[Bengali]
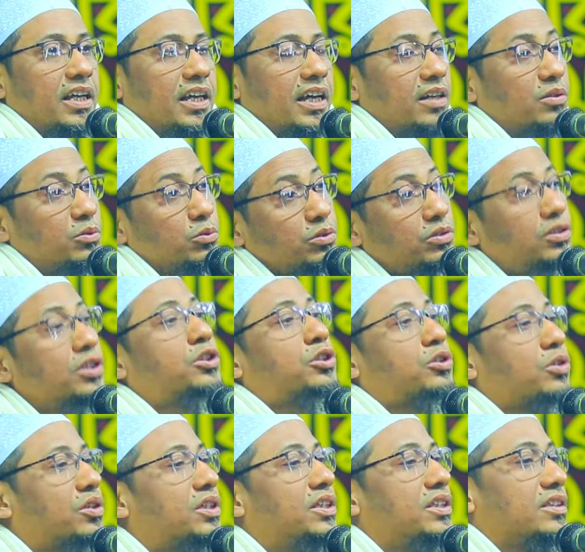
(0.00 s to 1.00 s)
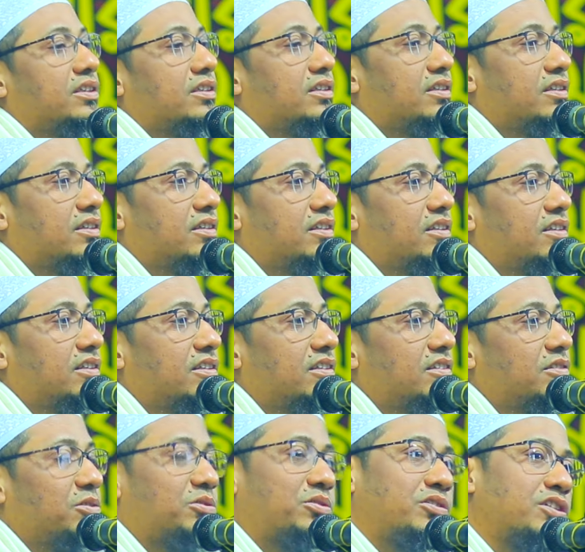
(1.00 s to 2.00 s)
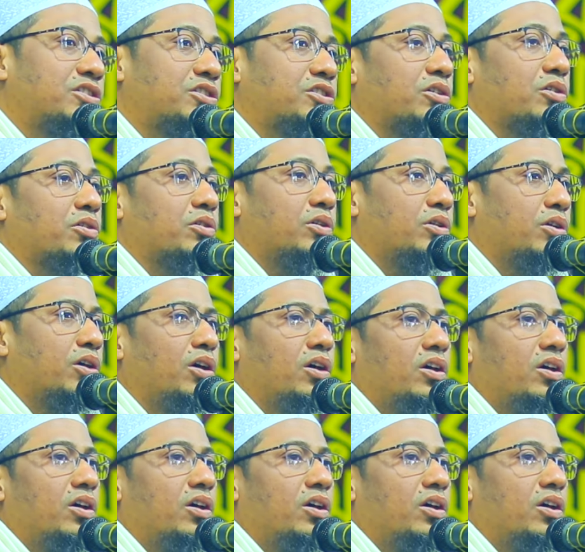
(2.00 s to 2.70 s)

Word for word: এর উদ্দেশ্য কি উদ্দেশ্য হল